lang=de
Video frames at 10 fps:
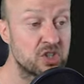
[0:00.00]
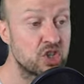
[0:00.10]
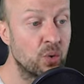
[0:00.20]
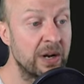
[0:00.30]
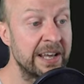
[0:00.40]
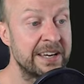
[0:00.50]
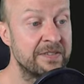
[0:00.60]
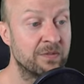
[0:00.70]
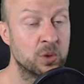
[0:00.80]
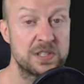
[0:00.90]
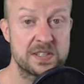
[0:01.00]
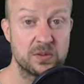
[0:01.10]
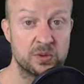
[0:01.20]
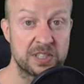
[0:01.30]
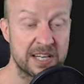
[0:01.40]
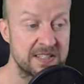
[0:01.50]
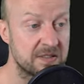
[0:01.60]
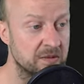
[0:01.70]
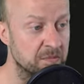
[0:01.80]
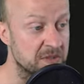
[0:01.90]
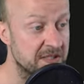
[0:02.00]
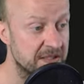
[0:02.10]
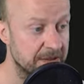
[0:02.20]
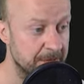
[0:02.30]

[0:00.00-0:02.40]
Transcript: Shoreline, Woods und Customs.